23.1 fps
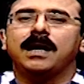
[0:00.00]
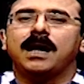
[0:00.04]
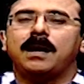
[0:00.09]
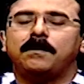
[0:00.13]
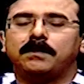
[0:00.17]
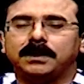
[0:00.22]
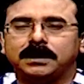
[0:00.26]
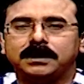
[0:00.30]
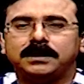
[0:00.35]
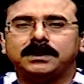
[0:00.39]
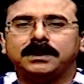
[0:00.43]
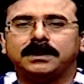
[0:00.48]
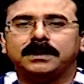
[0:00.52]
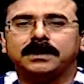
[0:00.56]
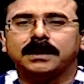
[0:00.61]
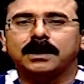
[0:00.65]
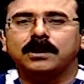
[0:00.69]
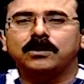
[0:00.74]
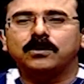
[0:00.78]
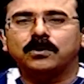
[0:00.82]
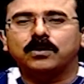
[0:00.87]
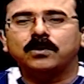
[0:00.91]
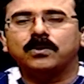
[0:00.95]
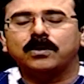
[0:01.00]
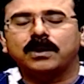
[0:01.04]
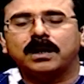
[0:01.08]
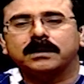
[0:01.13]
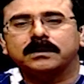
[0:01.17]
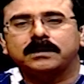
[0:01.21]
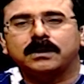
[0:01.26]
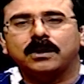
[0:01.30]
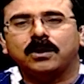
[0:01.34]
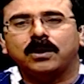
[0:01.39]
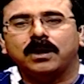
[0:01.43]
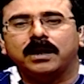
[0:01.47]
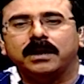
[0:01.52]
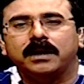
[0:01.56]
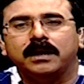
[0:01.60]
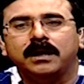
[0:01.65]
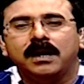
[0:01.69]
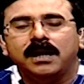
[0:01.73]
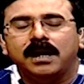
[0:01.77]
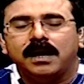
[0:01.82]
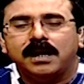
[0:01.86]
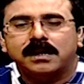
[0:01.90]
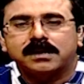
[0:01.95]
আমাদের সেদিকে লক্ষ্য রাখতে হয়
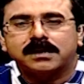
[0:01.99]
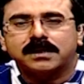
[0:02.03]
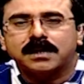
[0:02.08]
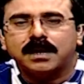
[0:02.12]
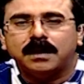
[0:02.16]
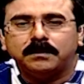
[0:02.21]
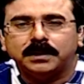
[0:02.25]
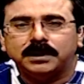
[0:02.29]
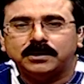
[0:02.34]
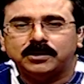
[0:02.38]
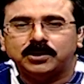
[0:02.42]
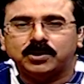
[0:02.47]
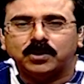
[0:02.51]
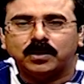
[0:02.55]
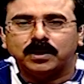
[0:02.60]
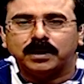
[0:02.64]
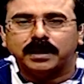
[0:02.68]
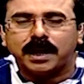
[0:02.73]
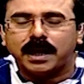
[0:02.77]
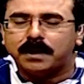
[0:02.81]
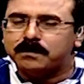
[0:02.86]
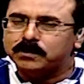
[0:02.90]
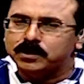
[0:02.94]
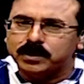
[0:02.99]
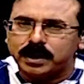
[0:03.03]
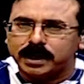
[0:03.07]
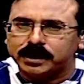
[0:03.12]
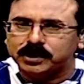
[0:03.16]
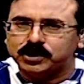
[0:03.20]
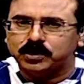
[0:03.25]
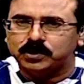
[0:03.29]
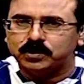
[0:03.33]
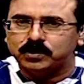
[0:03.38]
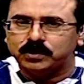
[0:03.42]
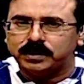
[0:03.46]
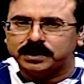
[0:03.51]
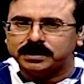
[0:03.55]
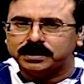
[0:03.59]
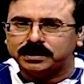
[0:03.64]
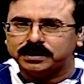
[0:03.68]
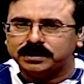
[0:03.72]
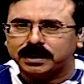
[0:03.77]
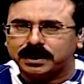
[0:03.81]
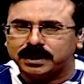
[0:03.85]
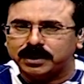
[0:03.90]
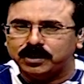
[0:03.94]
আজকে আমাদের সঙ্গে এমন একজন
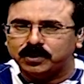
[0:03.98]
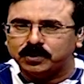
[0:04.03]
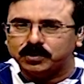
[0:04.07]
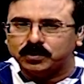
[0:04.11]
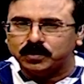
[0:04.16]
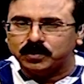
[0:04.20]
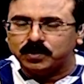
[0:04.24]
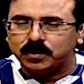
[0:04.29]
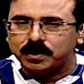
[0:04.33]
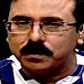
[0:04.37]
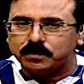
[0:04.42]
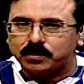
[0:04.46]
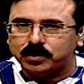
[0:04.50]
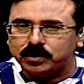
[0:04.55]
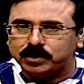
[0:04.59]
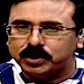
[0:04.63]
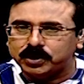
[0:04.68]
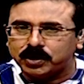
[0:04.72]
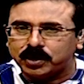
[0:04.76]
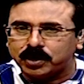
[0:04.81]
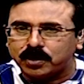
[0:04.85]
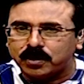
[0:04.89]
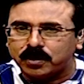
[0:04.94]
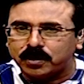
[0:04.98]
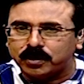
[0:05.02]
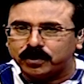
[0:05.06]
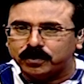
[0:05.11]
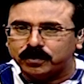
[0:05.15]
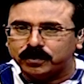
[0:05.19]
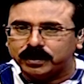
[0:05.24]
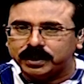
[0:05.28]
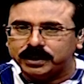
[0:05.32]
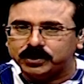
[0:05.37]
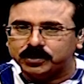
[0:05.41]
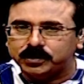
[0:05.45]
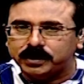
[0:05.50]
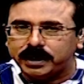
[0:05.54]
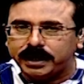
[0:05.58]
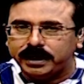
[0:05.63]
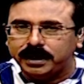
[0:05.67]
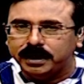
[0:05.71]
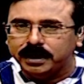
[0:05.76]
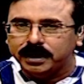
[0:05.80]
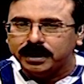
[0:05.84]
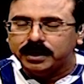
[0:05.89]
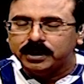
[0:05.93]
রয়েছেন যাকে নতুন করে পরিচয় করানোর কিছু নেই
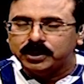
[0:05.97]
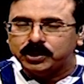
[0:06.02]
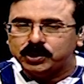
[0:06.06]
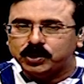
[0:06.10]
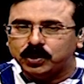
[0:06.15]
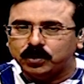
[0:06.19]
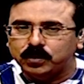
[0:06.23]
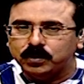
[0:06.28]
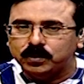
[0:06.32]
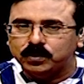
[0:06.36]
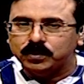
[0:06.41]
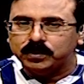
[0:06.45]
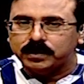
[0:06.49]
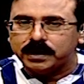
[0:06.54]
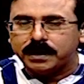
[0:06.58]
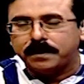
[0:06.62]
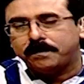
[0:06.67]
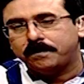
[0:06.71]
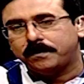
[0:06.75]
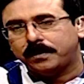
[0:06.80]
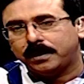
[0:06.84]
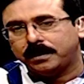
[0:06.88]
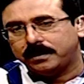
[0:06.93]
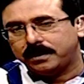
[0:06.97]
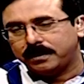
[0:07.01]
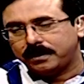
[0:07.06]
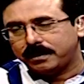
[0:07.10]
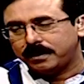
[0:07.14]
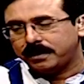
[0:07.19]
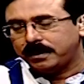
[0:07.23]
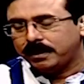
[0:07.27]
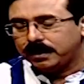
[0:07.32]
শঙ্কু দেব পাণ্ডা